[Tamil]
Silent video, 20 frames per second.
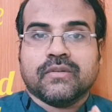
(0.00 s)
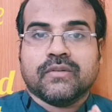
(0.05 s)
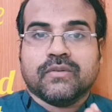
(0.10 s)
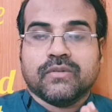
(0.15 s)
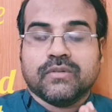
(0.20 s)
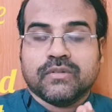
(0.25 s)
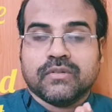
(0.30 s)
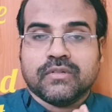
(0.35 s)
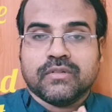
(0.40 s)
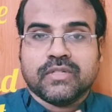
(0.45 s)

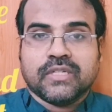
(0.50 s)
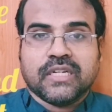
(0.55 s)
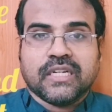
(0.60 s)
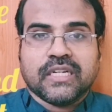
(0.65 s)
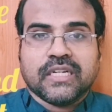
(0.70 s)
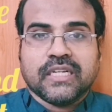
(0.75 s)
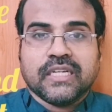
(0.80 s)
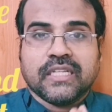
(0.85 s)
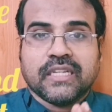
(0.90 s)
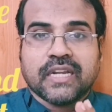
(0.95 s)

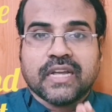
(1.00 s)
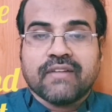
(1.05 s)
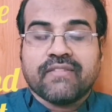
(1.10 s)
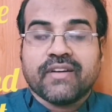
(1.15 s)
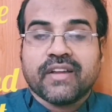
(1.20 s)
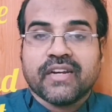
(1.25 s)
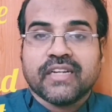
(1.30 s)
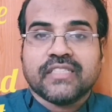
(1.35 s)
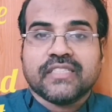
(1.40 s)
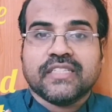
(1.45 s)
உங்களுக்கு இதில்
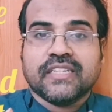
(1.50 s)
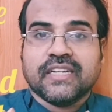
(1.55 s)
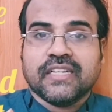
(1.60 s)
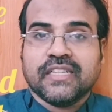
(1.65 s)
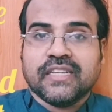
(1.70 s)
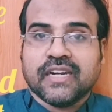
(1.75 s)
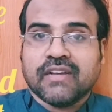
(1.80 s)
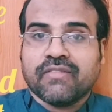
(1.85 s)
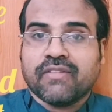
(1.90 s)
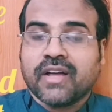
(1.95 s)
அவேர்னஸ்
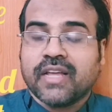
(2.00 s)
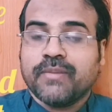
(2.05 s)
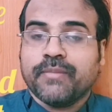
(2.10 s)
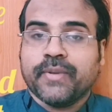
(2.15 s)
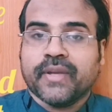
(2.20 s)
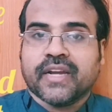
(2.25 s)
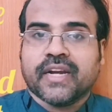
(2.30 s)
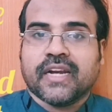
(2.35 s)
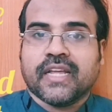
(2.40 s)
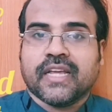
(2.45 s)
இருந்திருக்க
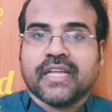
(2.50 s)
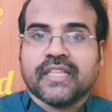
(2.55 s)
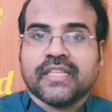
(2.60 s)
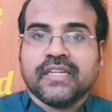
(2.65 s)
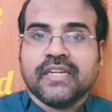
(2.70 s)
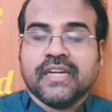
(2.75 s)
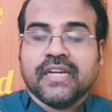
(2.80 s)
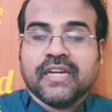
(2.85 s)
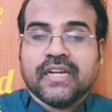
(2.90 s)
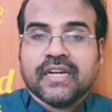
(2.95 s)
வாய்ப்பே கிடையாது
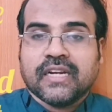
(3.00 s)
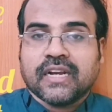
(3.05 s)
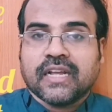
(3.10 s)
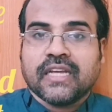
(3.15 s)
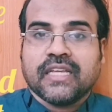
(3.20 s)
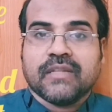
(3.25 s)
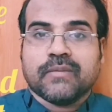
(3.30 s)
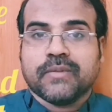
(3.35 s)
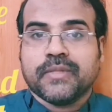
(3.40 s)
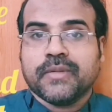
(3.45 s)

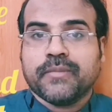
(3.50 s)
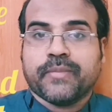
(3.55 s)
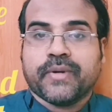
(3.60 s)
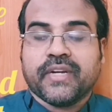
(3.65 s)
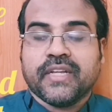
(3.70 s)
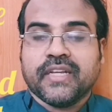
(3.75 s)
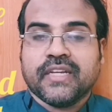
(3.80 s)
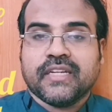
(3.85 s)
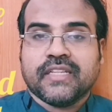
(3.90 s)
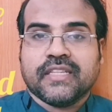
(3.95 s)
நான் இதை பற்றி
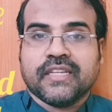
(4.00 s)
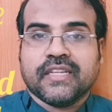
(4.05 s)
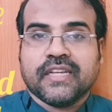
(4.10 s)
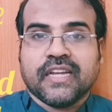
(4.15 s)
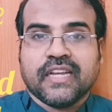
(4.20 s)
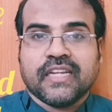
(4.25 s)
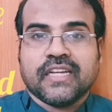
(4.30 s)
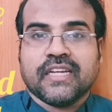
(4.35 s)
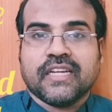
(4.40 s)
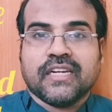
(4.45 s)
படிக்கிறதுக்கே
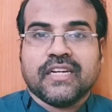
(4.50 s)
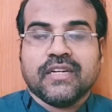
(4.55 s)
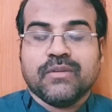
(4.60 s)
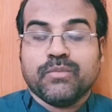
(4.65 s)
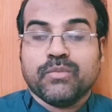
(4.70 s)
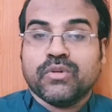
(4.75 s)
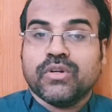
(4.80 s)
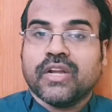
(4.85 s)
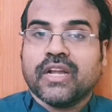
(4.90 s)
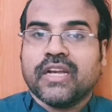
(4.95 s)
எனக்கு ரெண்டு
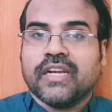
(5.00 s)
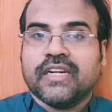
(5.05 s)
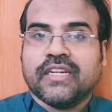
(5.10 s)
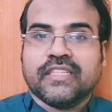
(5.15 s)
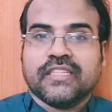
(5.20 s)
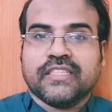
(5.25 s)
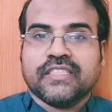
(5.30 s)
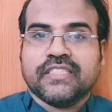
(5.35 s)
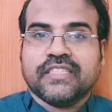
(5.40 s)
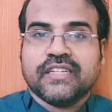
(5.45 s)
மூணு நாள்
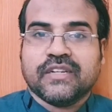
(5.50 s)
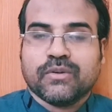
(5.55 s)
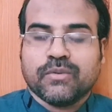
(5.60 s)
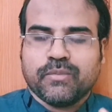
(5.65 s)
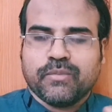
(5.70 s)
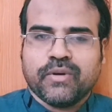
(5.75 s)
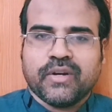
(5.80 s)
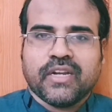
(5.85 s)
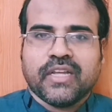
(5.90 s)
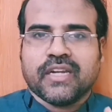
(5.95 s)
எடுத்துச்சு
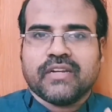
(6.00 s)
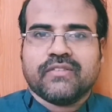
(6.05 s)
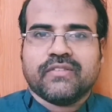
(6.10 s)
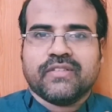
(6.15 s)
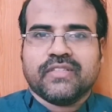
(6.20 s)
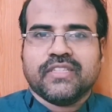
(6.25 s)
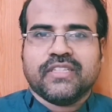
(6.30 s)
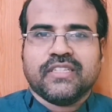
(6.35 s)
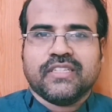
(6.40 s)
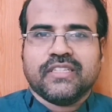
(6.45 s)
ரொம்ப நேரம்
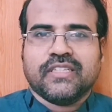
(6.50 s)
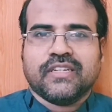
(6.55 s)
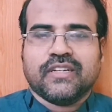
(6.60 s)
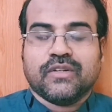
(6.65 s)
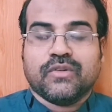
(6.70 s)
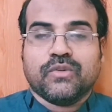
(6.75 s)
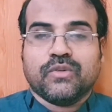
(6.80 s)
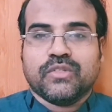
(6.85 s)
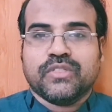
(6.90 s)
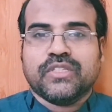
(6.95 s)
வந்து
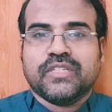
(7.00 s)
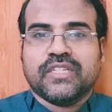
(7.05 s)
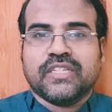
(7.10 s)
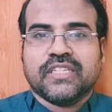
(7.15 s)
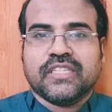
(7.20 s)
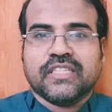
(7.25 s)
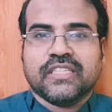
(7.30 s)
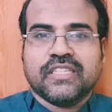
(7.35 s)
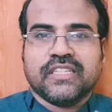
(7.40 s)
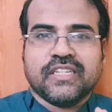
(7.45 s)
இதில் நோட்ஸ்
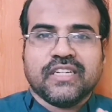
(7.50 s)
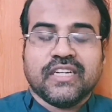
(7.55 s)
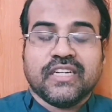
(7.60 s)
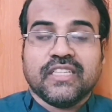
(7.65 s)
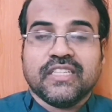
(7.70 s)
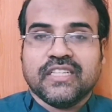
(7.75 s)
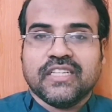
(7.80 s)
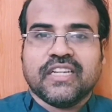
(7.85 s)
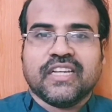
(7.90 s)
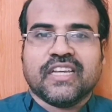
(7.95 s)
எடுத்து
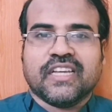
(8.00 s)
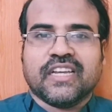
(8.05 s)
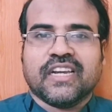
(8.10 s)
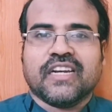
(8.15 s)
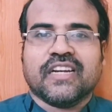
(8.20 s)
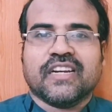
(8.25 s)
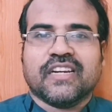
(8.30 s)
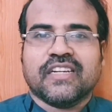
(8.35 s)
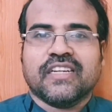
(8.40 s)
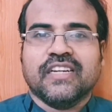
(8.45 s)
எழுதியிருக்கிறேன்
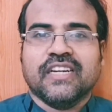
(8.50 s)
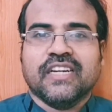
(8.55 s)
நான்